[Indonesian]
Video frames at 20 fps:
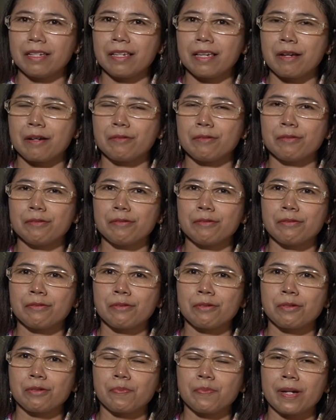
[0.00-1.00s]
Ya
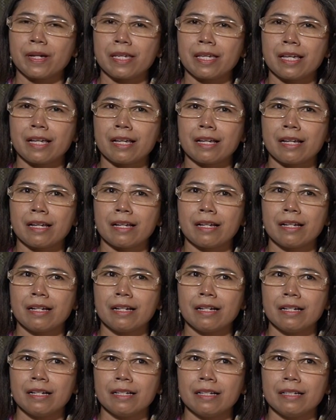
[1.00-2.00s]
untuk supaya
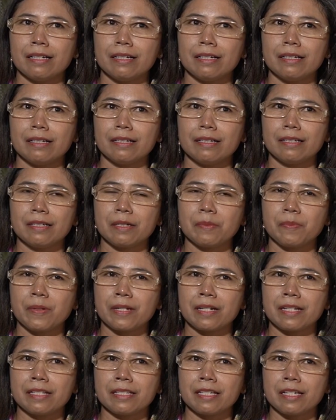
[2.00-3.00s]

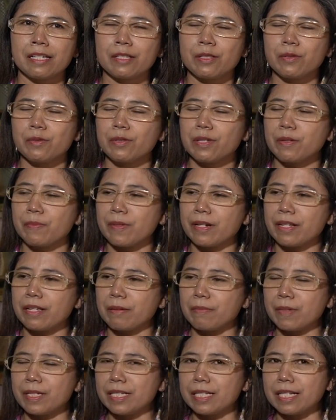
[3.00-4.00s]
ibaratnya itu gimana
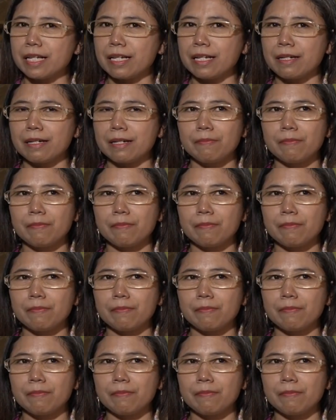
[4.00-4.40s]
ya menja